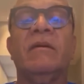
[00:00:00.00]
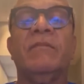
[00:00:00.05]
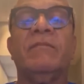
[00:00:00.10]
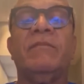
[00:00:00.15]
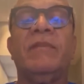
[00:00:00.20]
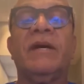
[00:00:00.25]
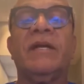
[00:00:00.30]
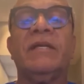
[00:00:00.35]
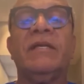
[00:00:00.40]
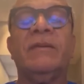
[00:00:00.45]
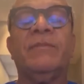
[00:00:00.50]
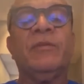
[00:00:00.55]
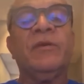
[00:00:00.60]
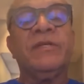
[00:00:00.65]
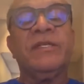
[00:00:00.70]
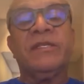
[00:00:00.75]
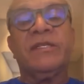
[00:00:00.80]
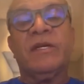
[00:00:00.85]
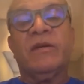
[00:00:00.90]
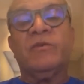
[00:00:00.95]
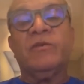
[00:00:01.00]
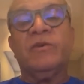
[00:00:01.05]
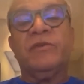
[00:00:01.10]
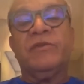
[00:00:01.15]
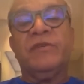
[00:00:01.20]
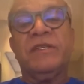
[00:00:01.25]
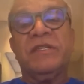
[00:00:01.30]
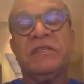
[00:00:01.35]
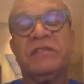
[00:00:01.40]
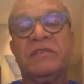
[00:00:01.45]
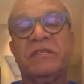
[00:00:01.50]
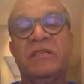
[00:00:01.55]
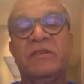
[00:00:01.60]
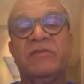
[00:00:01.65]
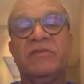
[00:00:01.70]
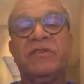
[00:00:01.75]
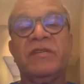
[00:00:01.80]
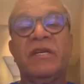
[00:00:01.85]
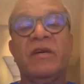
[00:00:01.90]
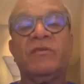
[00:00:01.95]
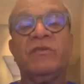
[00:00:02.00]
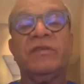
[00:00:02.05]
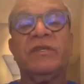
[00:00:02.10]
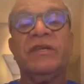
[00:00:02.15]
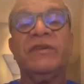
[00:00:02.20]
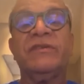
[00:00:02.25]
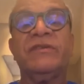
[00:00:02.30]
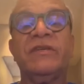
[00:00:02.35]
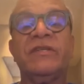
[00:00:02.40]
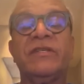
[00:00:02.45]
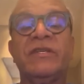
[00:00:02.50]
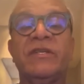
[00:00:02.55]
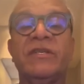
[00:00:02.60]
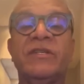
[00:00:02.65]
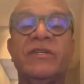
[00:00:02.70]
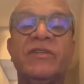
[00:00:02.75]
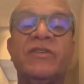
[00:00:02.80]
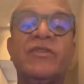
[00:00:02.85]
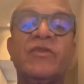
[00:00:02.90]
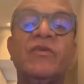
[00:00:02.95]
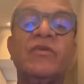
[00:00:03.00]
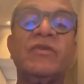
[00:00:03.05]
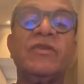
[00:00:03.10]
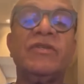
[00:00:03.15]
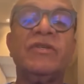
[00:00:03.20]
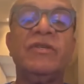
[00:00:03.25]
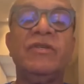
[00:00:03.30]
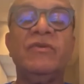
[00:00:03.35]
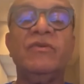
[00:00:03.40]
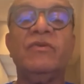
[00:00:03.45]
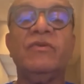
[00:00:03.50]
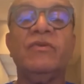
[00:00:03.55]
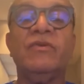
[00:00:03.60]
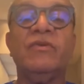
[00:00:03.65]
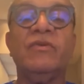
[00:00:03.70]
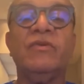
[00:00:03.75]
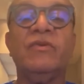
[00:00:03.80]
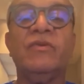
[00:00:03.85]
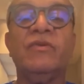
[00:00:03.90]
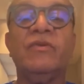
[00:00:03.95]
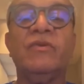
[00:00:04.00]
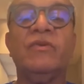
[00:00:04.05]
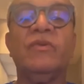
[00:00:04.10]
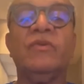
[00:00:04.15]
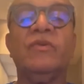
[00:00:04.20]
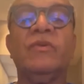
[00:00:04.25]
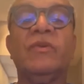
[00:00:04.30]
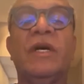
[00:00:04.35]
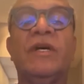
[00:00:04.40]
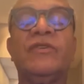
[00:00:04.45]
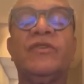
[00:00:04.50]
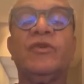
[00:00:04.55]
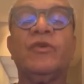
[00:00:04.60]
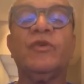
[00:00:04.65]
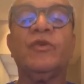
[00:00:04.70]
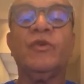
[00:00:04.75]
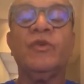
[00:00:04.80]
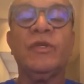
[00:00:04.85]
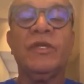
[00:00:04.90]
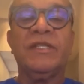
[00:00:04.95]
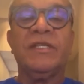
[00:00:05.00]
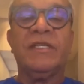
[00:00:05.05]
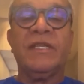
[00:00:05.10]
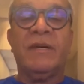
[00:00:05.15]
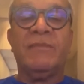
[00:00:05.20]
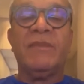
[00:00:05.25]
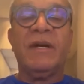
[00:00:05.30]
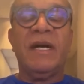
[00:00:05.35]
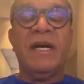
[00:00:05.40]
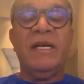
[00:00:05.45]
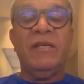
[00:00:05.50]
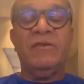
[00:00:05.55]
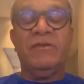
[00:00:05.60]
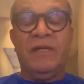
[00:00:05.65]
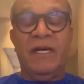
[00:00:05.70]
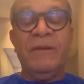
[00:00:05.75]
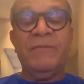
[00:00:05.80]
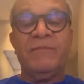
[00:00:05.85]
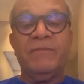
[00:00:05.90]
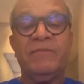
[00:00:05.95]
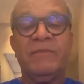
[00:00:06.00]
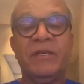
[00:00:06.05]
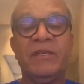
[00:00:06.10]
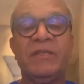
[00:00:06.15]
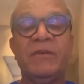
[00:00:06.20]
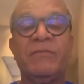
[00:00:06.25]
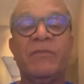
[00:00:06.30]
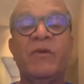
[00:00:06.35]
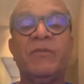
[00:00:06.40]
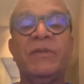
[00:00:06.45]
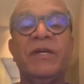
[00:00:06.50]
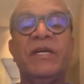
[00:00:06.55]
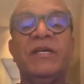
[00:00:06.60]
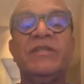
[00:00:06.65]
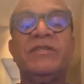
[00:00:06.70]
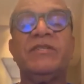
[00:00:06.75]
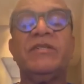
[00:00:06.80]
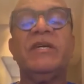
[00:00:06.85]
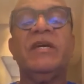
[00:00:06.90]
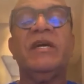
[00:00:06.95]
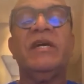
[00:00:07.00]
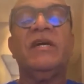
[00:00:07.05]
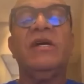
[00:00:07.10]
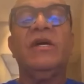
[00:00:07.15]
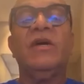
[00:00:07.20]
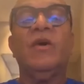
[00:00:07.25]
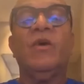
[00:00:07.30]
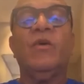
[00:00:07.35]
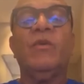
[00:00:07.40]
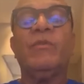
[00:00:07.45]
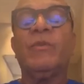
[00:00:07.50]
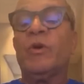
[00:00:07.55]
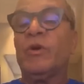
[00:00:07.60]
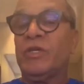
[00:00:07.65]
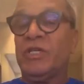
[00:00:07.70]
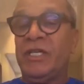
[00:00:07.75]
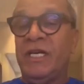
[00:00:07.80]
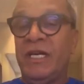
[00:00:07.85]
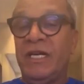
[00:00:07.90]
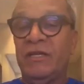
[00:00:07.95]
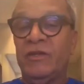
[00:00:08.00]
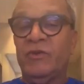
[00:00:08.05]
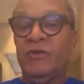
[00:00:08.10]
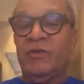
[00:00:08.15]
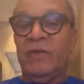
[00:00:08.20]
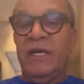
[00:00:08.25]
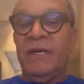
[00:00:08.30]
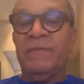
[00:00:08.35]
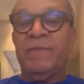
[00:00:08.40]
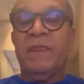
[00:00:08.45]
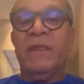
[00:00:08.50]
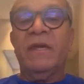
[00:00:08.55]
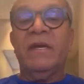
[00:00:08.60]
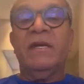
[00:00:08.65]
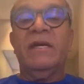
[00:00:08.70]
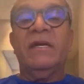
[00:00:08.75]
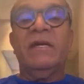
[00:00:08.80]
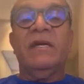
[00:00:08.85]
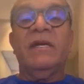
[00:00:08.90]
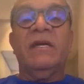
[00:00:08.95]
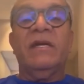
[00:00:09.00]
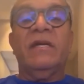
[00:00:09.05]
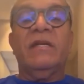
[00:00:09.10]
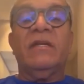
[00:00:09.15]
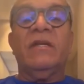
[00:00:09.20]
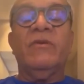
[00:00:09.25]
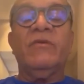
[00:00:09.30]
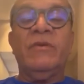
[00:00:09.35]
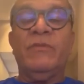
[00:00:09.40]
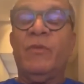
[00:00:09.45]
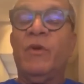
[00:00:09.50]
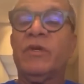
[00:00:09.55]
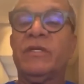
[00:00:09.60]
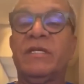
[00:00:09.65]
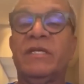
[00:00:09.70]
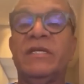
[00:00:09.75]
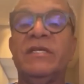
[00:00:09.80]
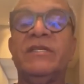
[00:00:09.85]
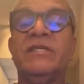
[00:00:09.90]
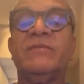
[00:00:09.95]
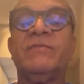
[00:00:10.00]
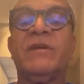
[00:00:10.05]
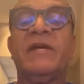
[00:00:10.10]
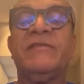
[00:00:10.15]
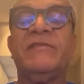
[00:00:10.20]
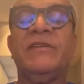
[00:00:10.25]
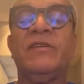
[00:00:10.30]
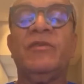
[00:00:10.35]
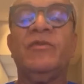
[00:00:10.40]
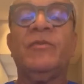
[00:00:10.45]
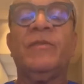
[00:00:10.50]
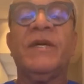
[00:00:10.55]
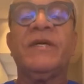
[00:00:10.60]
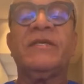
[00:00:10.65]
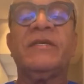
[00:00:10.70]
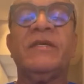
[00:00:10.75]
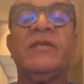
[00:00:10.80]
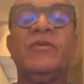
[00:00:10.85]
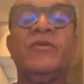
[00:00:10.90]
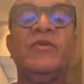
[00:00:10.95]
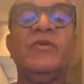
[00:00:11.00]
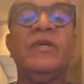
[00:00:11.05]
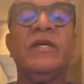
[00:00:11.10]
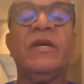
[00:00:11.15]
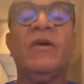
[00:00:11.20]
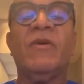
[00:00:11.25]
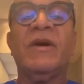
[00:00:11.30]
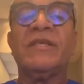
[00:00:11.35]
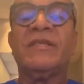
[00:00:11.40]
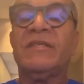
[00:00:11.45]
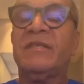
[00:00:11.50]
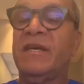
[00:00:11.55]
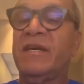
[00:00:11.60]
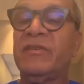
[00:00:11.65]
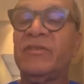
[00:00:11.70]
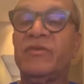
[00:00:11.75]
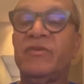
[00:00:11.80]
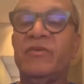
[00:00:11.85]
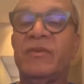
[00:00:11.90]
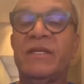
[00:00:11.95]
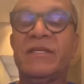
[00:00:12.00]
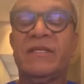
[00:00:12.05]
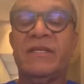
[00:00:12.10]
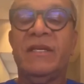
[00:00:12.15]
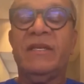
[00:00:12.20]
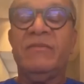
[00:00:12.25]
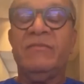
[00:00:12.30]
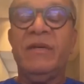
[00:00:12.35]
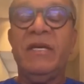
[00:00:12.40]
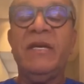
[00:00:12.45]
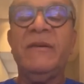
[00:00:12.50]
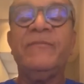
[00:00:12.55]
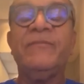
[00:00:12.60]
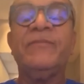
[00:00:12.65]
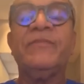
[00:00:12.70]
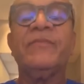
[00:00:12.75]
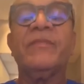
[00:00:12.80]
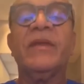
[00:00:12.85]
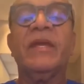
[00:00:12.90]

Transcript: Para depois desse acordo financeiro, se acontecesse, a gente discutiu a estrutura de trabalho, né, principalmente o projeto né, tão importante para a vida do Paysandu, que é o acesso à Série B,